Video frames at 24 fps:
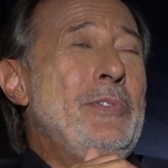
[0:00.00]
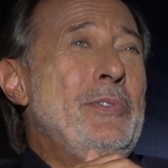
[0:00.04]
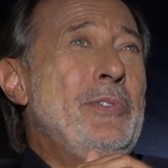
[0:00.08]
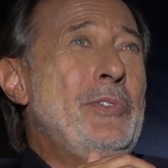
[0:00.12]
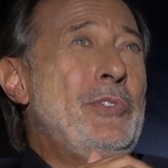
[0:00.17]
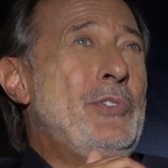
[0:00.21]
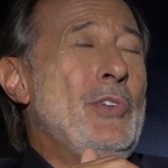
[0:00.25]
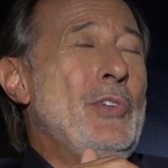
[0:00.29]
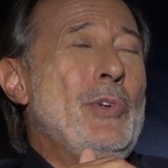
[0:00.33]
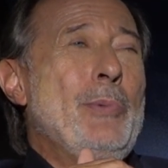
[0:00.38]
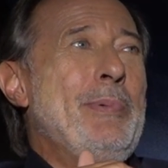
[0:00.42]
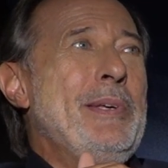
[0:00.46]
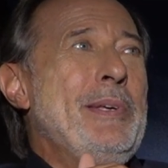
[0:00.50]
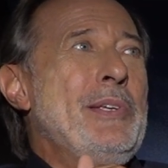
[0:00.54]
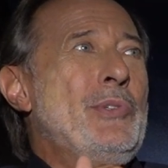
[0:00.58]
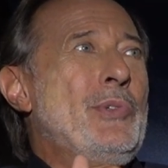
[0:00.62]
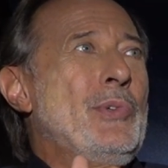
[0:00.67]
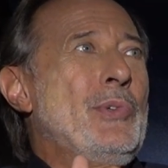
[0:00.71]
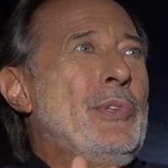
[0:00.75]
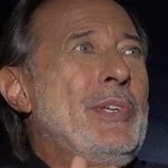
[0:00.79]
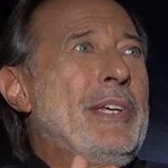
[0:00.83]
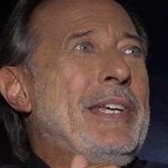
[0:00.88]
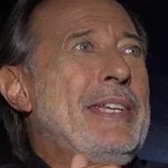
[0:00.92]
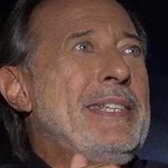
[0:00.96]
No, solo
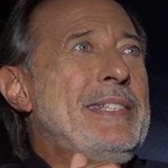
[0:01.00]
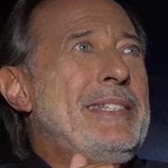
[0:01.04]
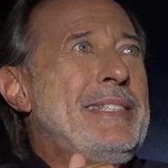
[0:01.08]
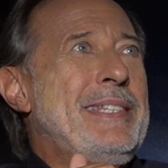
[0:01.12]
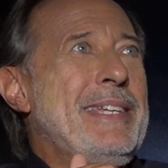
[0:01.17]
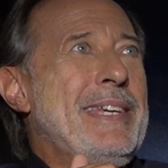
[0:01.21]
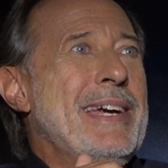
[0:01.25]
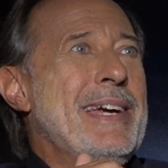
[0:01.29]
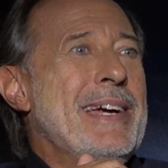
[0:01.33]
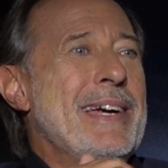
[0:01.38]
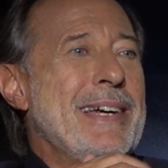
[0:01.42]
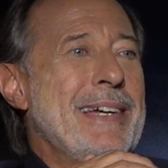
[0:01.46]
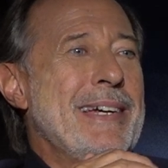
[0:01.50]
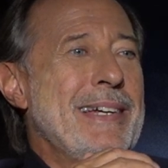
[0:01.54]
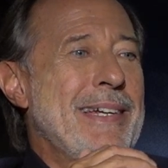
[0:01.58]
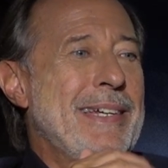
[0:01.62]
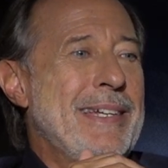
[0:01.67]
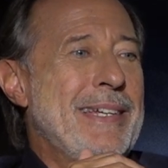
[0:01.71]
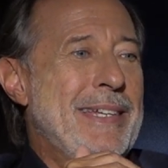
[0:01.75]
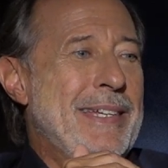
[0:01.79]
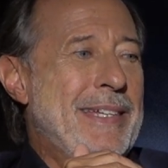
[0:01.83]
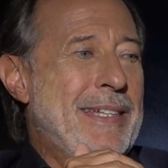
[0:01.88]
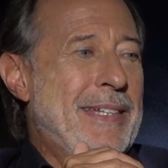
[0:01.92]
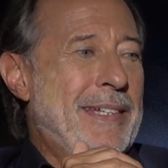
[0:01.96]
pienso de que sean
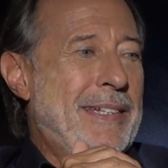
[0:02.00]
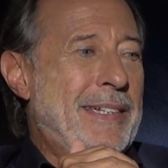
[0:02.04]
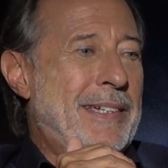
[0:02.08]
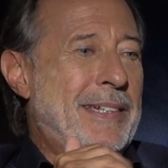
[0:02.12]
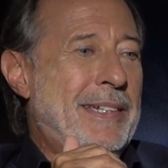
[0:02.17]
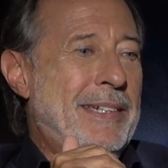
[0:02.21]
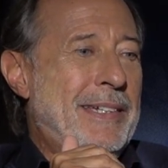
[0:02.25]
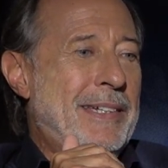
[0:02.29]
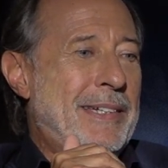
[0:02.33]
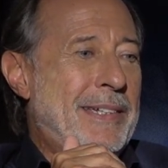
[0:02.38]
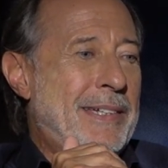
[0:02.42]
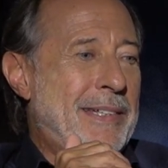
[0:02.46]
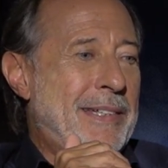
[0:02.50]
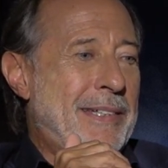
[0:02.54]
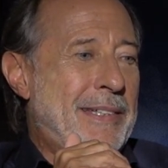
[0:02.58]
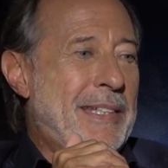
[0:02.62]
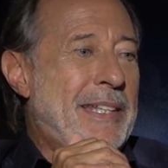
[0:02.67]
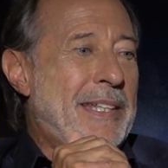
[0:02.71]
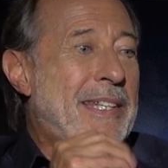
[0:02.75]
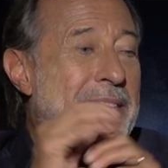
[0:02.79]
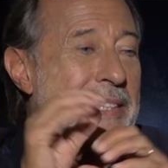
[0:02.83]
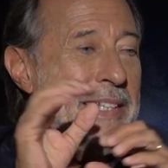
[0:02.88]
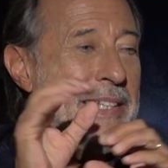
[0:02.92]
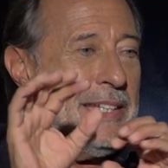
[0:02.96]
eh,
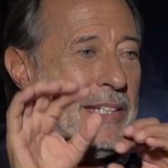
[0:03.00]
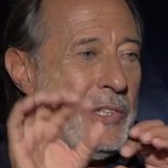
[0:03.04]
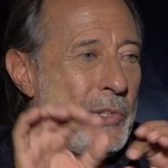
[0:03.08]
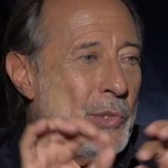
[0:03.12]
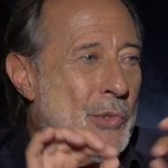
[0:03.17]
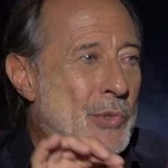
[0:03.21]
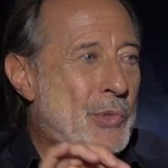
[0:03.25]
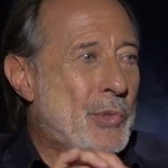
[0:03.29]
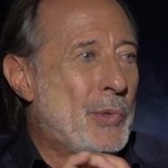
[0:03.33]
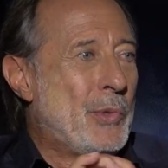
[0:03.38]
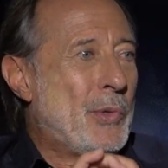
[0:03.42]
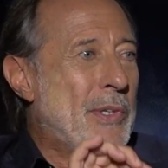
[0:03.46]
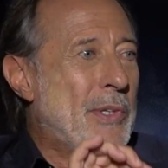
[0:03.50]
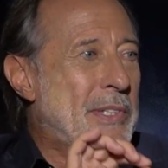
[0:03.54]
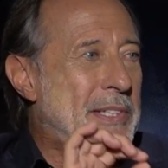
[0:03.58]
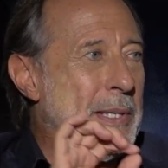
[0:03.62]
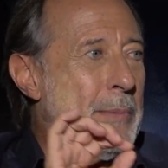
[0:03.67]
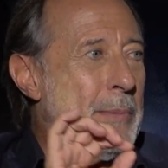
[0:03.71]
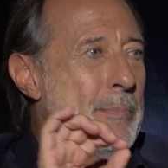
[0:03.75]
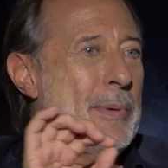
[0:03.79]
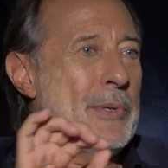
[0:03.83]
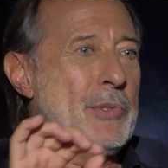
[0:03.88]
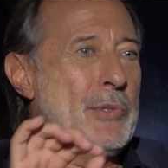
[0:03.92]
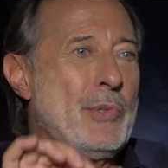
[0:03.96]
distintos o que
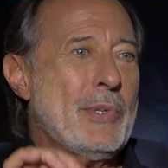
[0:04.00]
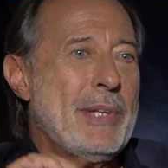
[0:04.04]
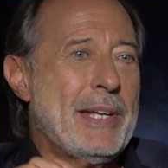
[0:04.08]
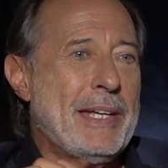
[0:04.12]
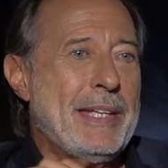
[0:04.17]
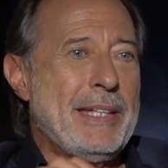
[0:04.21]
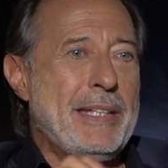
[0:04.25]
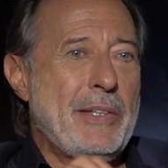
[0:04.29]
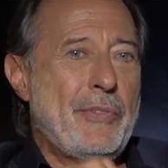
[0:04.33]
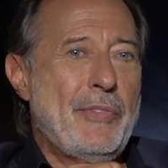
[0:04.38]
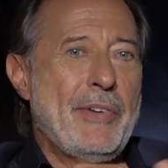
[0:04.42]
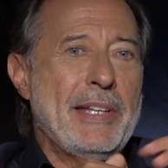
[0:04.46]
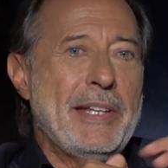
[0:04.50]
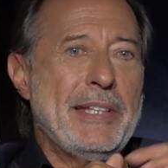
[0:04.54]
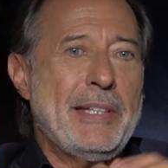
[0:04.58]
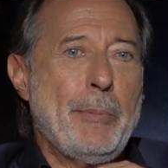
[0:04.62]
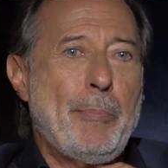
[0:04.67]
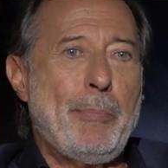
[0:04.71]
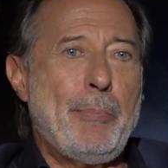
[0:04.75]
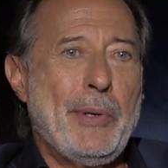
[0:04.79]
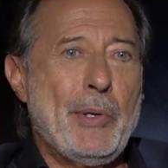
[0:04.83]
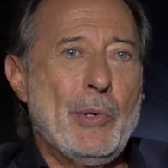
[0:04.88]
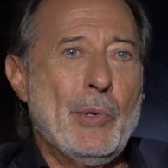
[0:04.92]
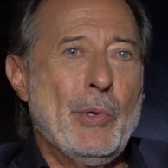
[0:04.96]
sean personajes diferentes,
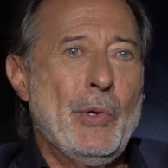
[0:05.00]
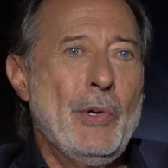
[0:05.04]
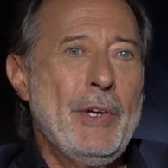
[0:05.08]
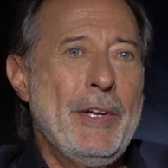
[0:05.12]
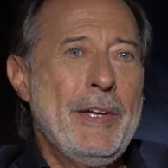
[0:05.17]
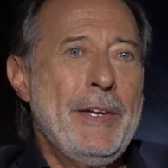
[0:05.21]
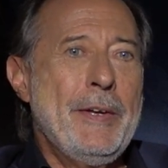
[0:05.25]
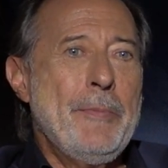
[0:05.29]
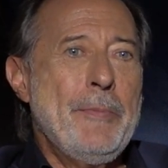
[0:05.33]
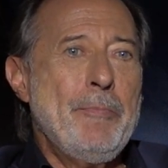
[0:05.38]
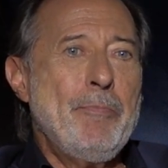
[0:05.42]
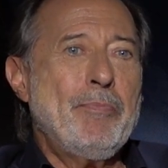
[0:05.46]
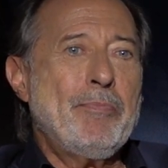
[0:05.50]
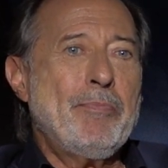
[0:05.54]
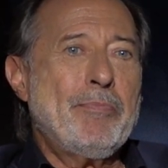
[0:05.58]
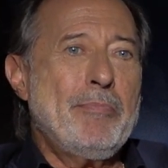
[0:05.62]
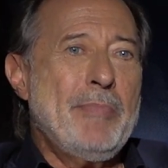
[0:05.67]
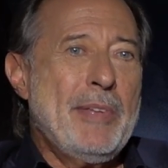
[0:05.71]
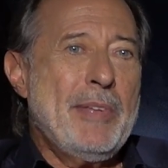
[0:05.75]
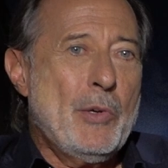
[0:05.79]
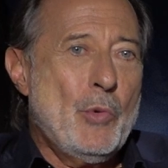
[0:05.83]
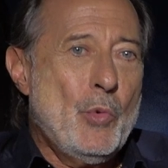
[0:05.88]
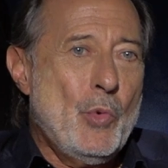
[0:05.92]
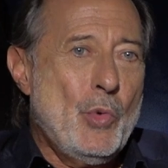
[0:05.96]
pero
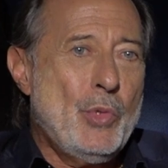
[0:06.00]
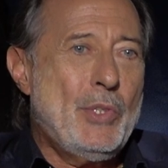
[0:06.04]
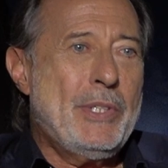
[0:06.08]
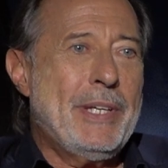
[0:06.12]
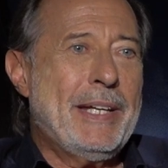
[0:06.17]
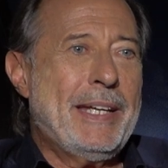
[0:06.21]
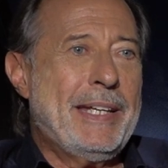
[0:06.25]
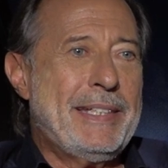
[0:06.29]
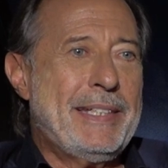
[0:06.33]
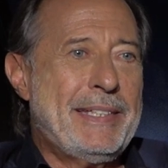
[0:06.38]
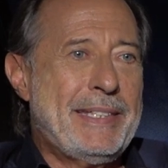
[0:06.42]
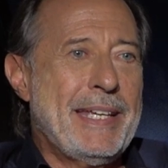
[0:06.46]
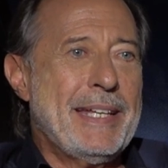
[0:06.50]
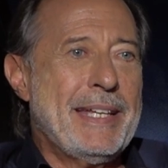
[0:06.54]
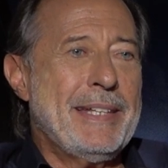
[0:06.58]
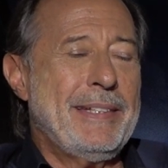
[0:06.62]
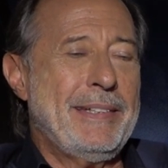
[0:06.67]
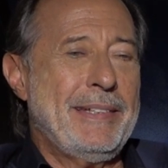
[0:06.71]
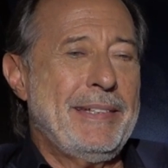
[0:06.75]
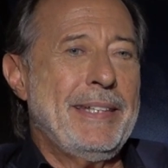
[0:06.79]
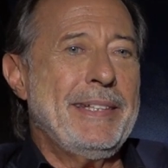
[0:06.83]
me gusta que sean